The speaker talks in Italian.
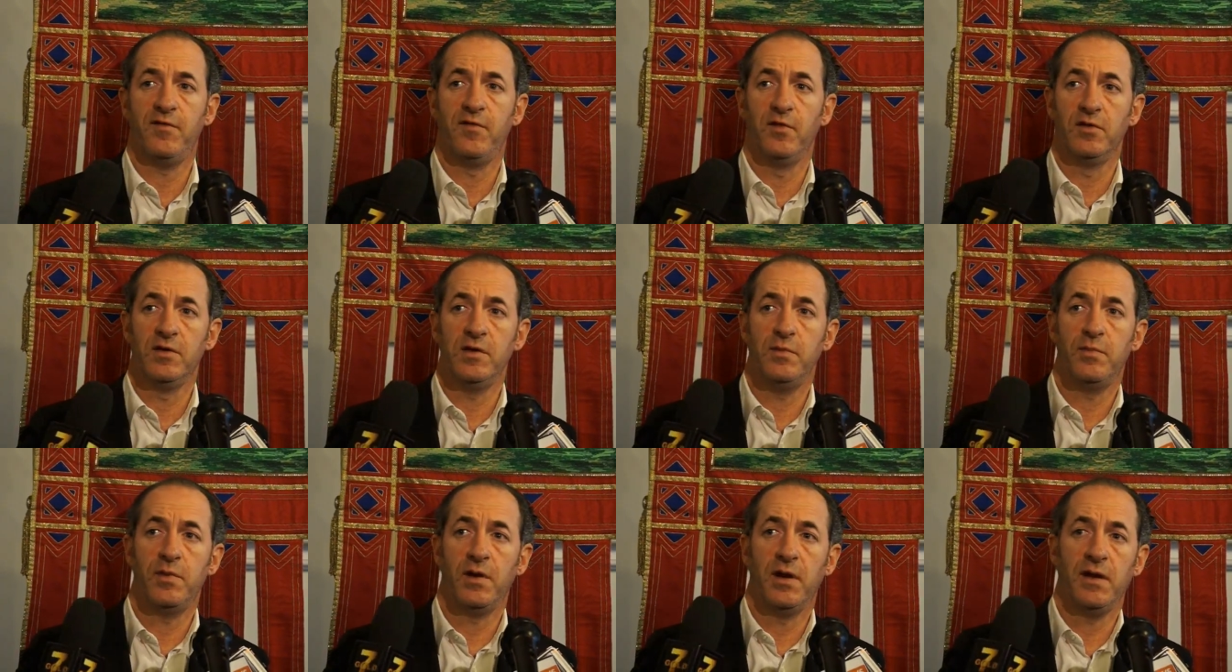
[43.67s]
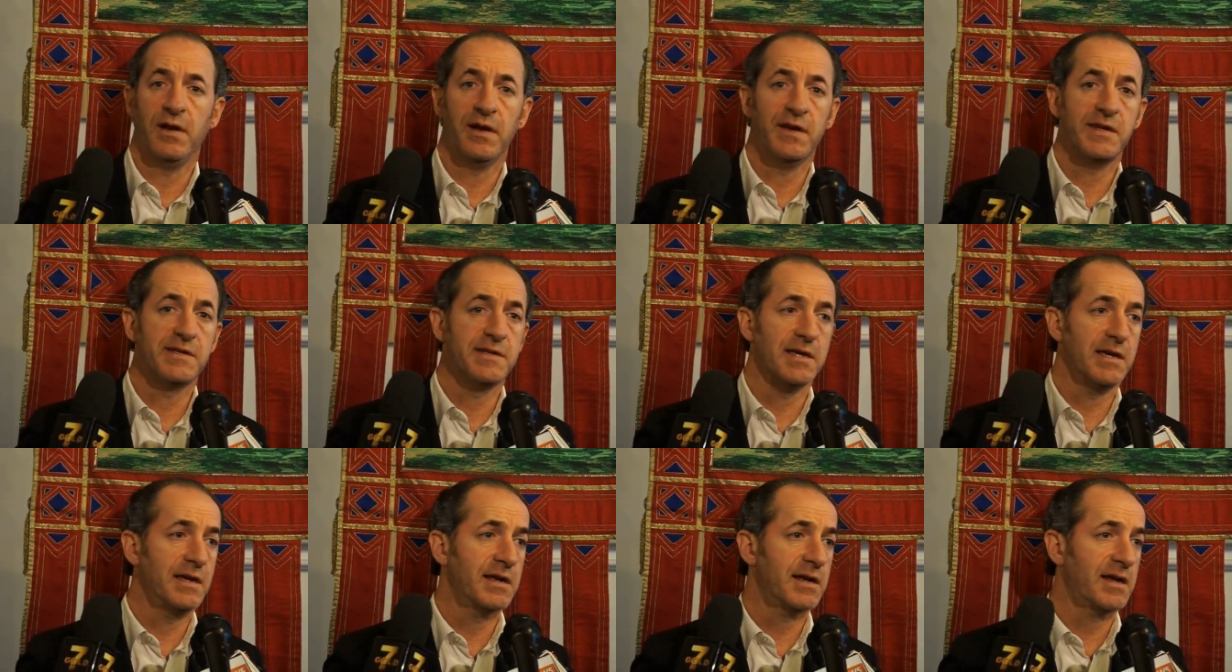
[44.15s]
fondi per la
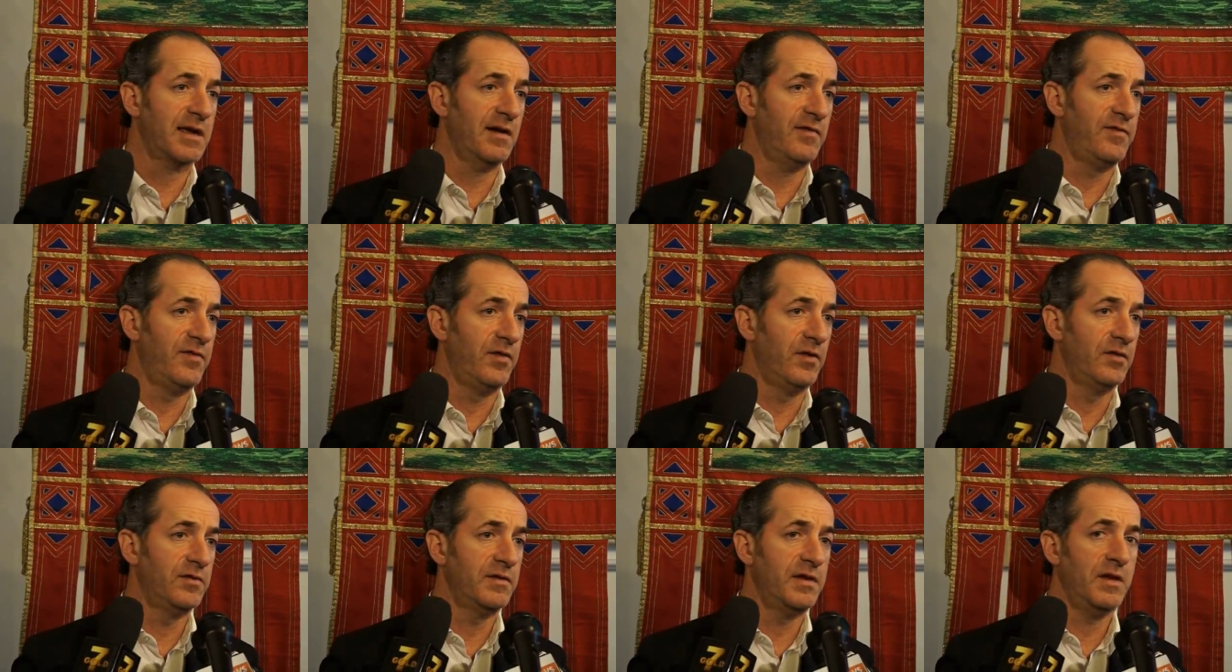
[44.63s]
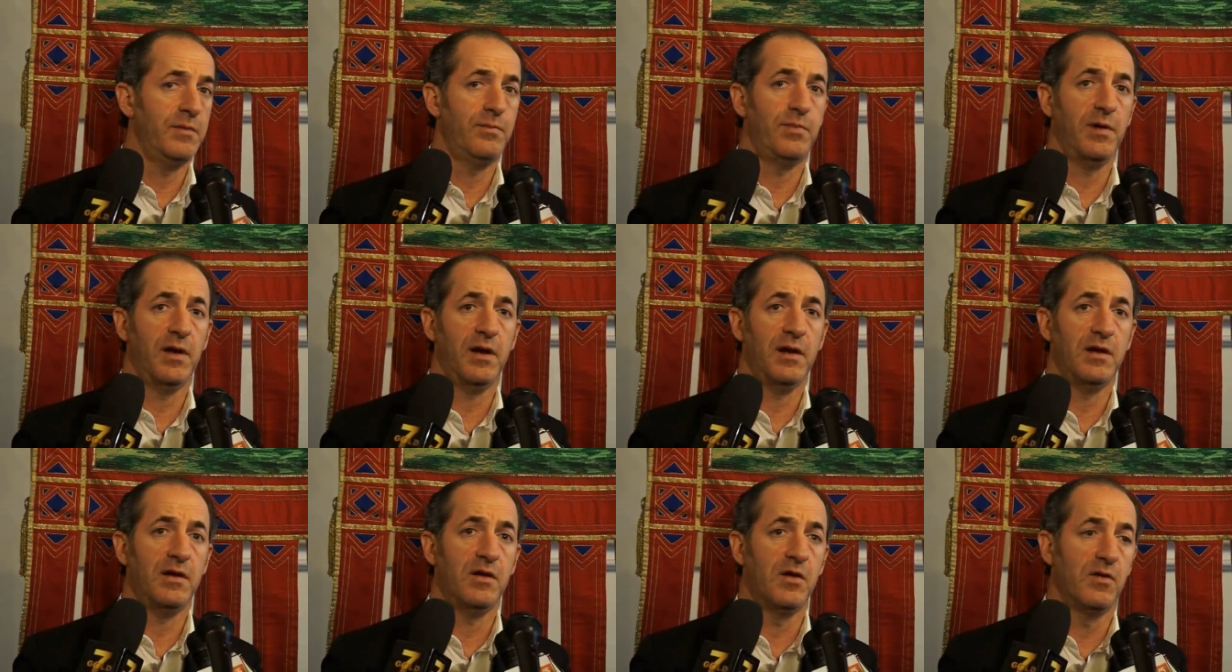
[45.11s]
ricerca, fondi
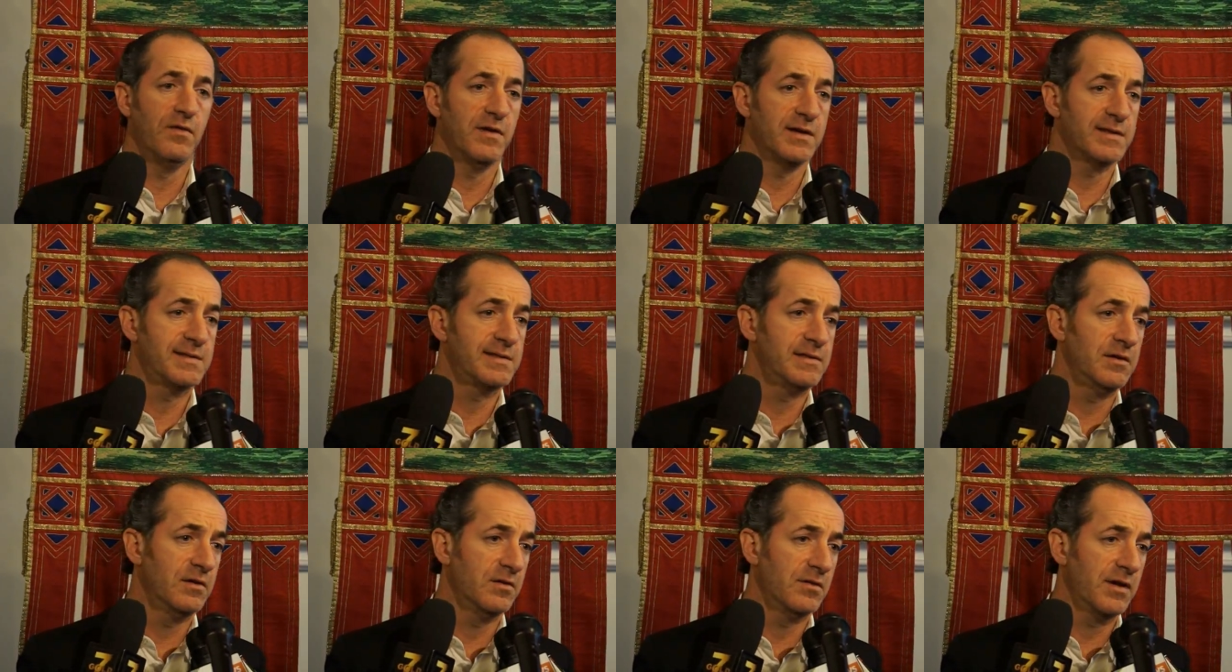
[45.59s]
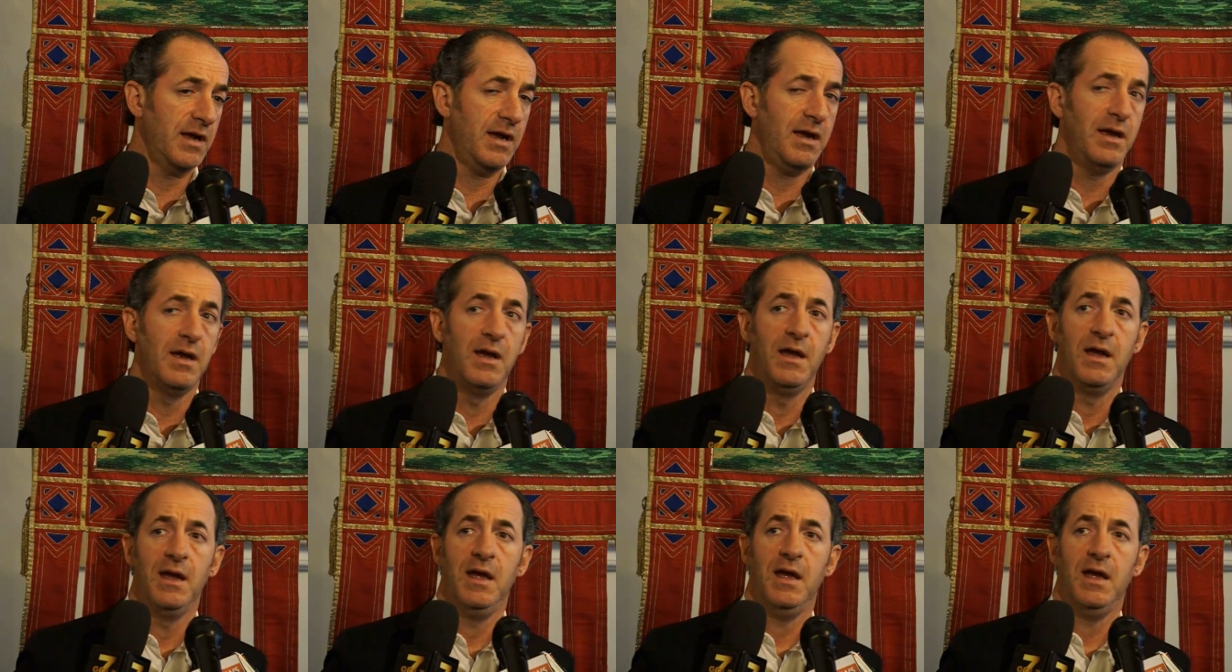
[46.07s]
per l'innovazione